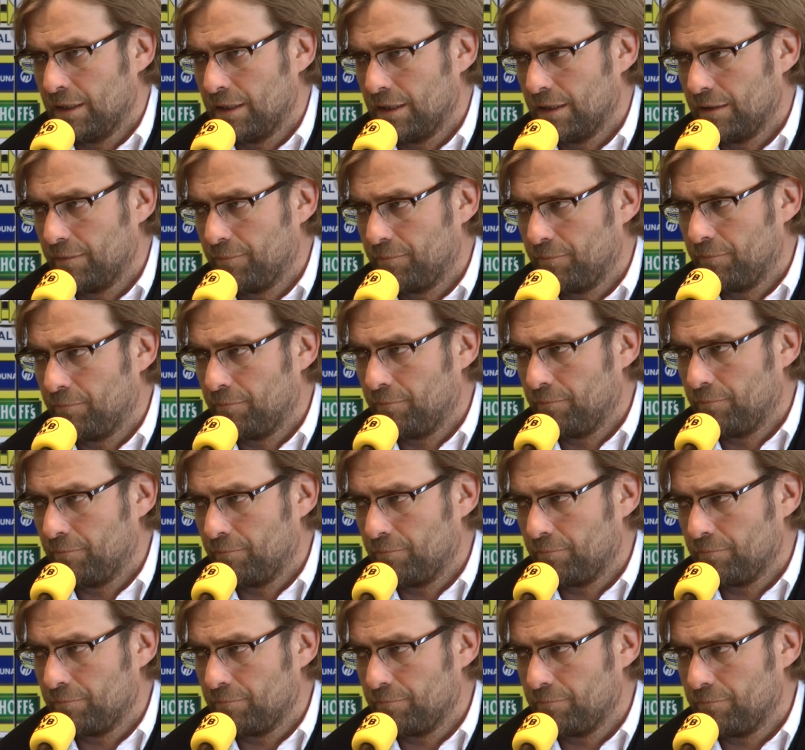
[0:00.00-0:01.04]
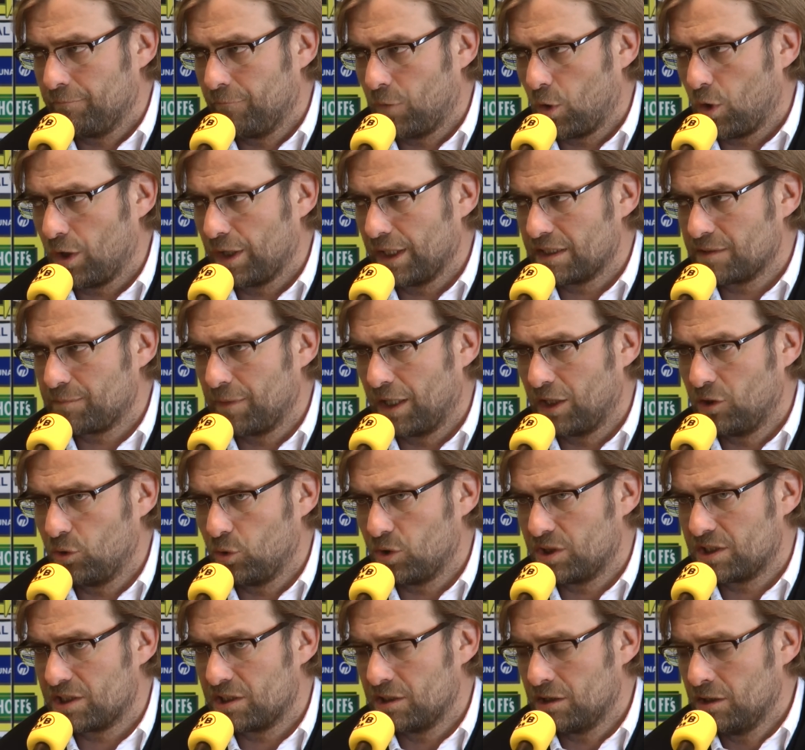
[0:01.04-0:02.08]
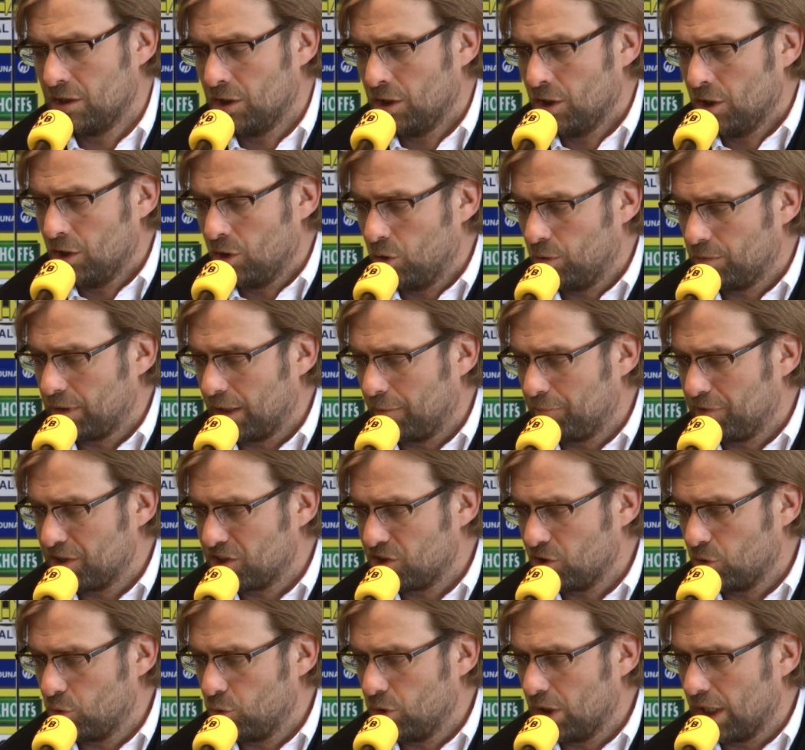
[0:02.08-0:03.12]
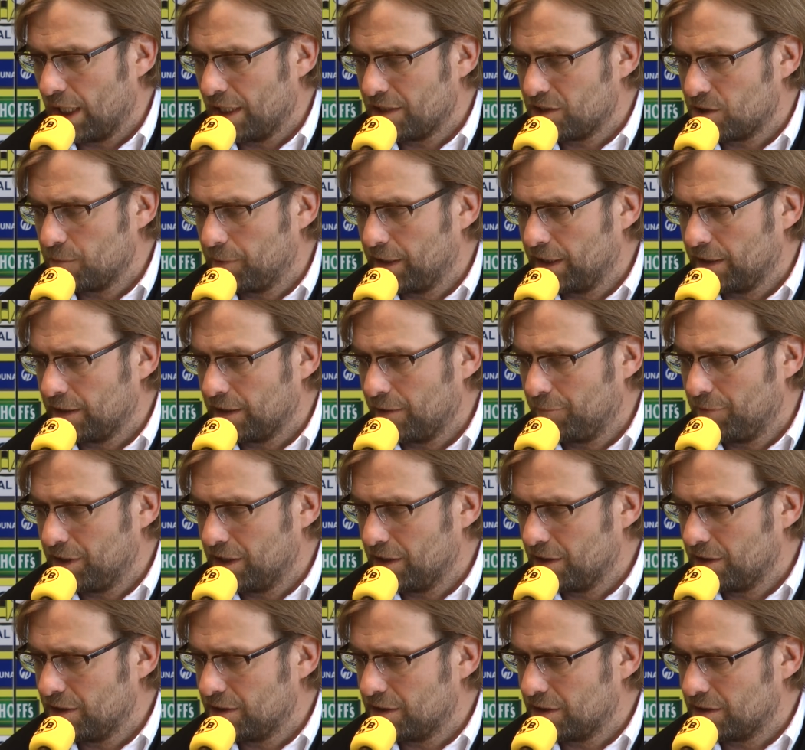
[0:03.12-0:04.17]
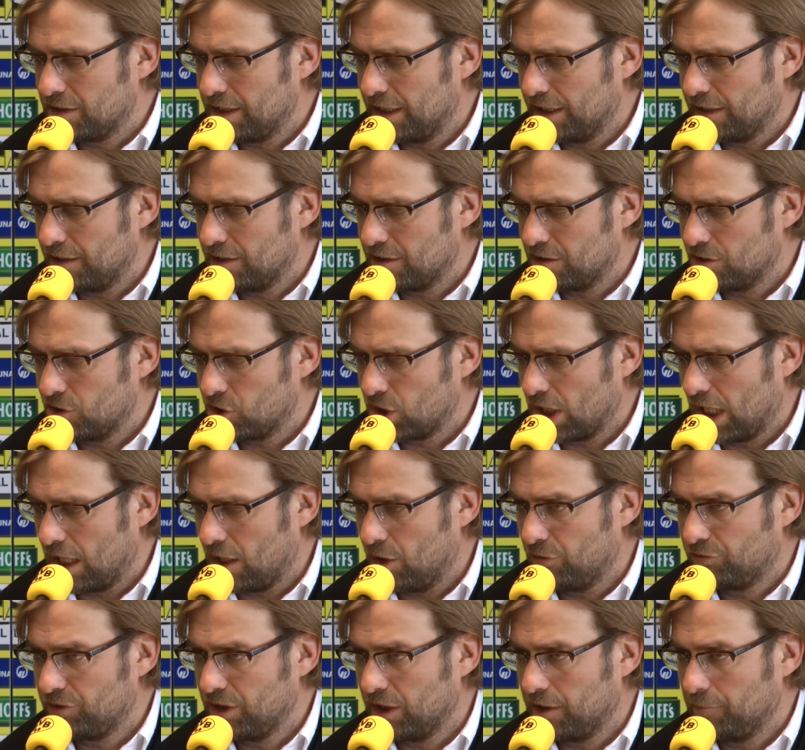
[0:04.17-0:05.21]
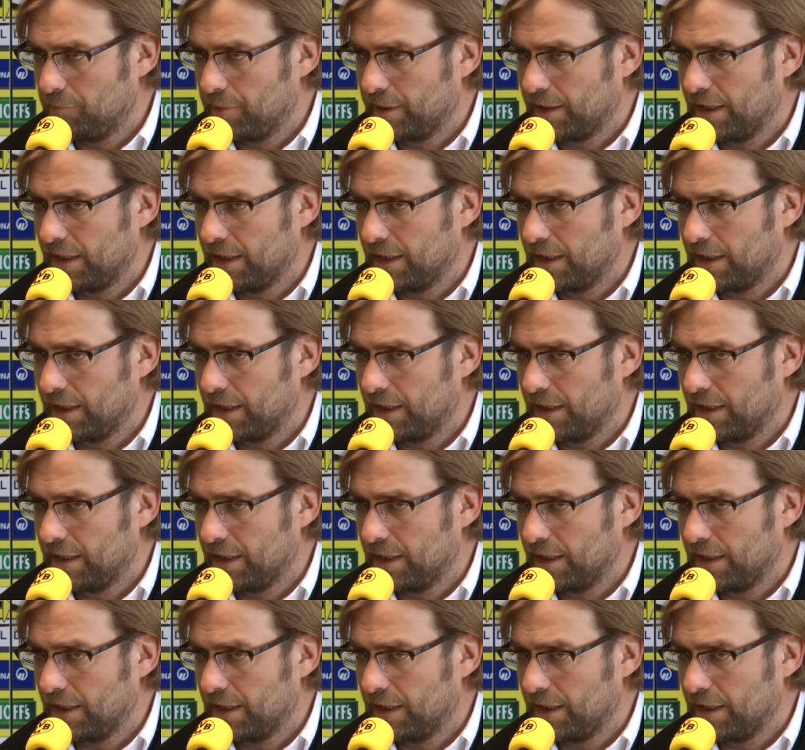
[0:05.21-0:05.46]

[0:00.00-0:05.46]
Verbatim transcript: ähm, Woche jetzt mal nutzen, um da ein bisschen Ruhe reinzubringen, damit er nicht täglich einen Schlag auf die Rippe